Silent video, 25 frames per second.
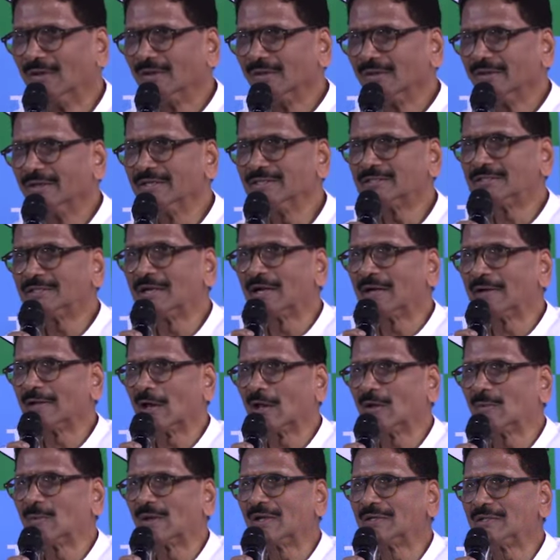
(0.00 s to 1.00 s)
ఎయిత్ నాడు
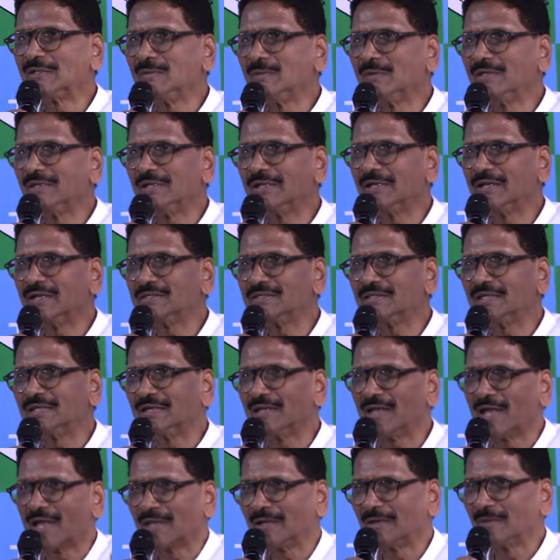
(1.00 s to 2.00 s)
ఆల్ పార్టీ మీటింగ్ అయితే
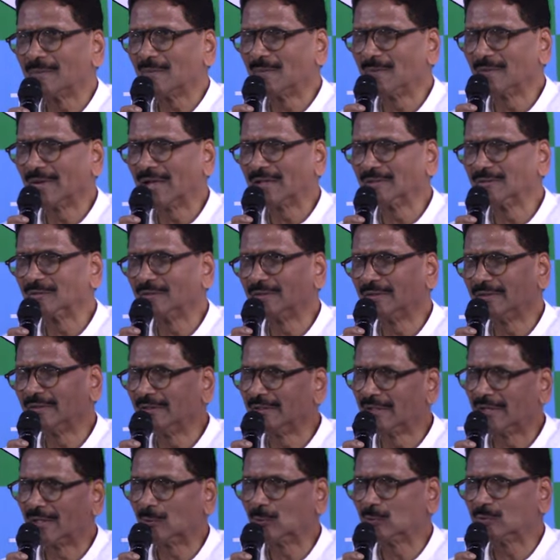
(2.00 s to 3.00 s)
ఆయన నా
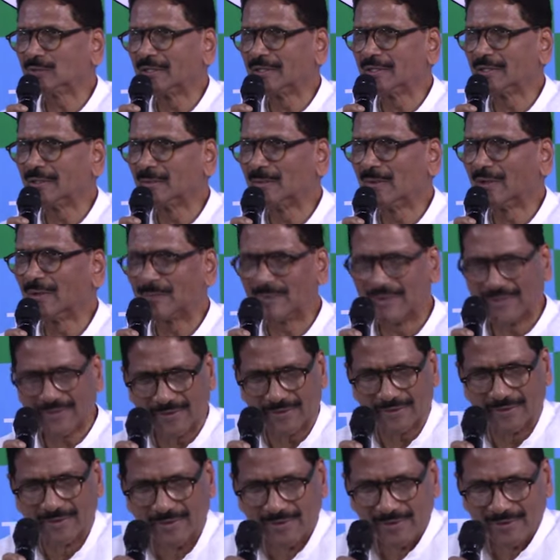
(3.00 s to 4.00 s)
నేను అడుగుతానని భయపడి
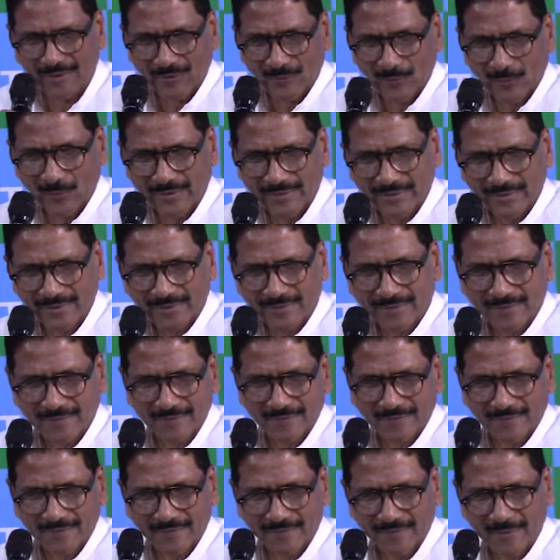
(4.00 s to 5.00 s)
ఒకటి
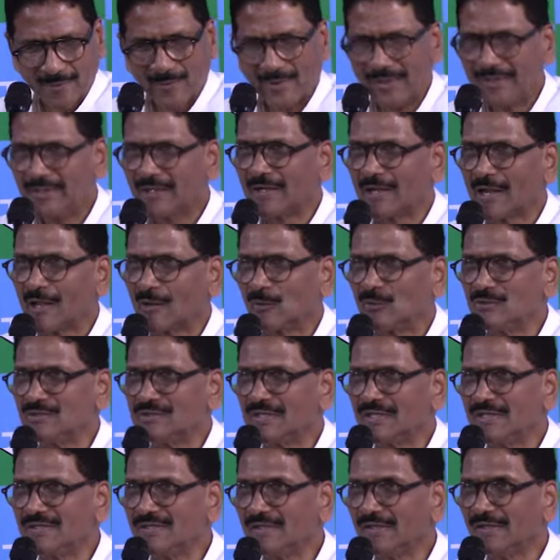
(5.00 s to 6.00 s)
రిమైండర్ ఆ రోజు
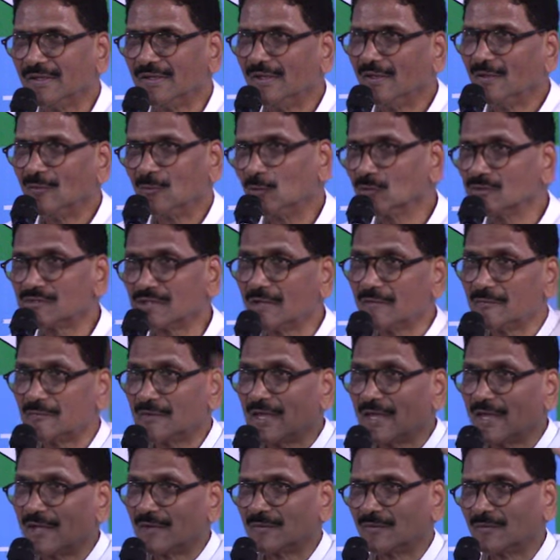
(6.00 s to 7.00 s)
చేసి నో సార్
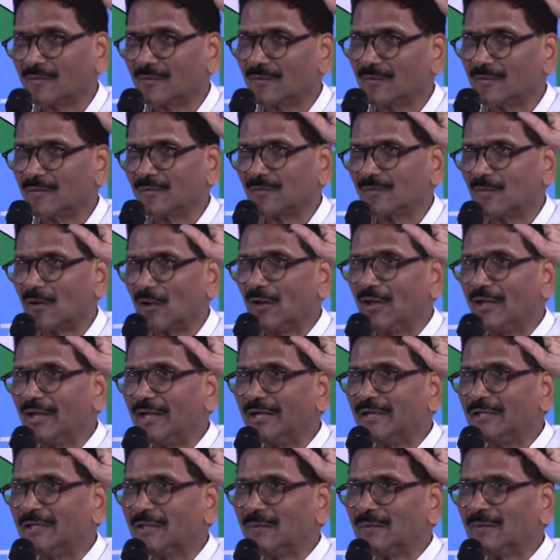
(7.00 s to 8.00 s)
వీఆర్ ఫాలోయింగ్
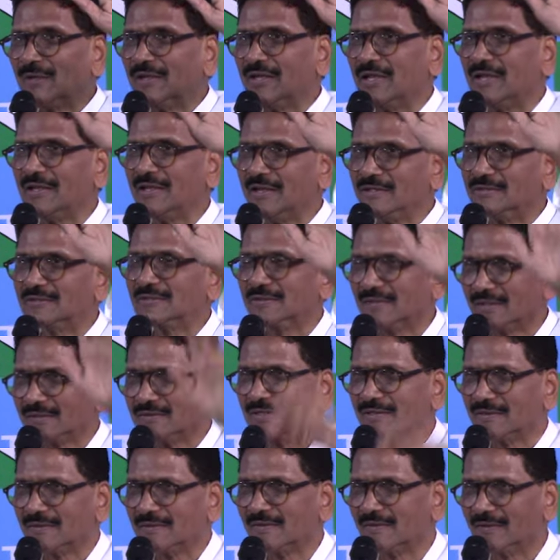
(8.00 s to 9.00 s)
ఇట్ అప్ అని ఎయిత్
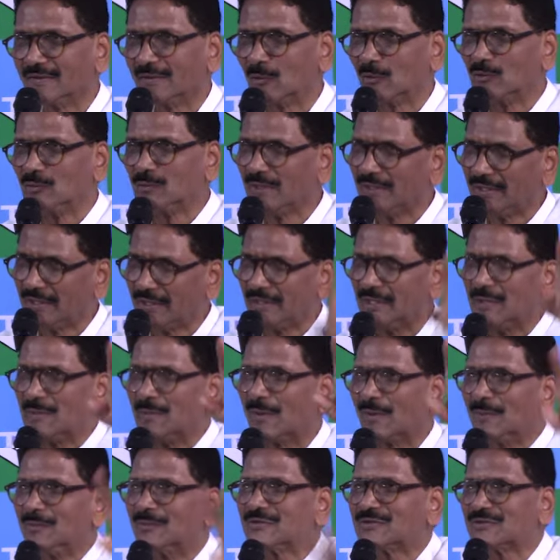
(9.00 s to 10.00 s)
అయితే ఈరోజు మీటింగ్ అని
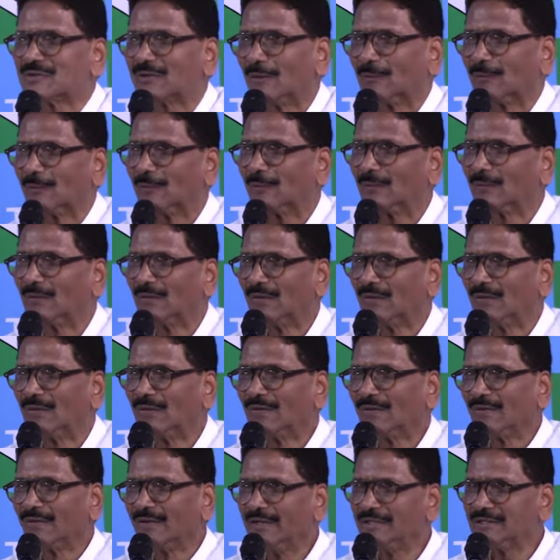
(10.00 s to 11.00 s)
పంపించినాము
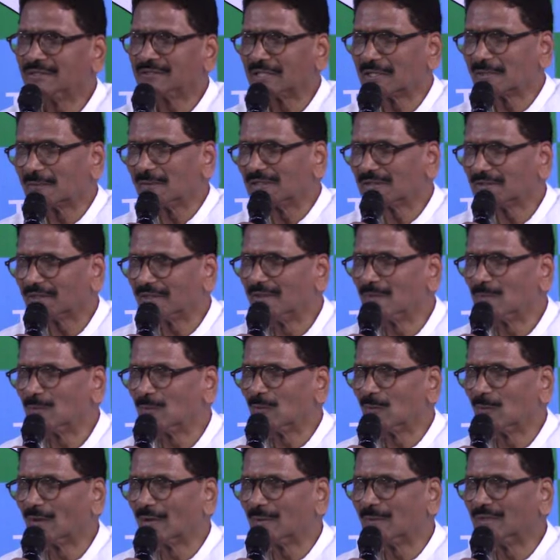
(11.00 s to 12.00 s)
ఎయిత్ తర్వాత
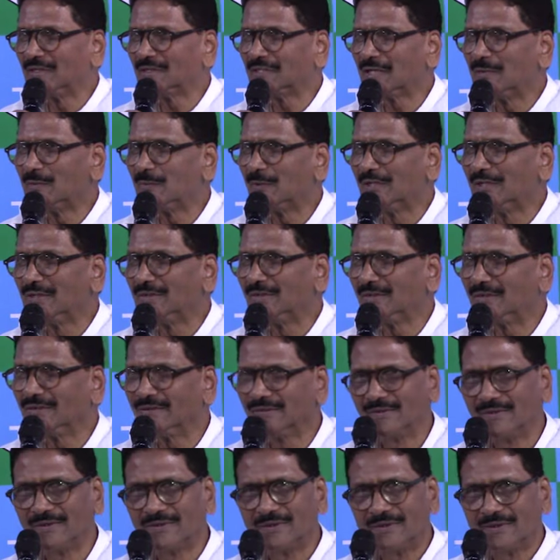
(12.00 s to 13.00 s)
ఇప్పుడు వన్ మంత్ అయిపోయింది
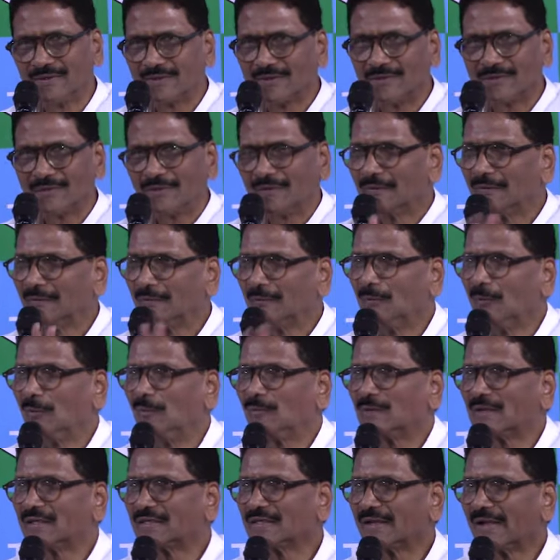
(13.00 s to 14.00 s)
నో
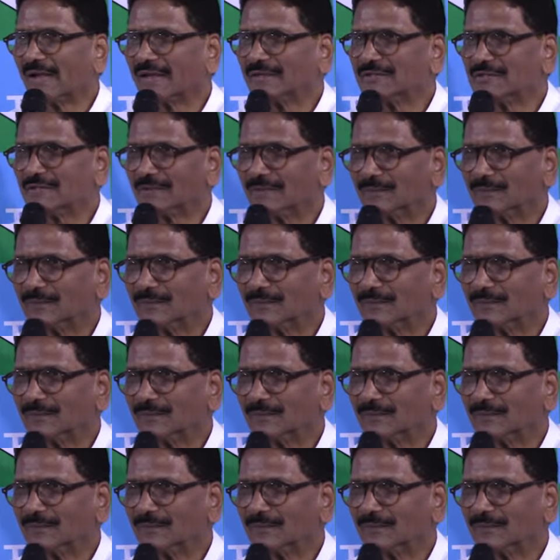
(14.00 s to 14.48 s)
ఫర్దర్ యాక్షన్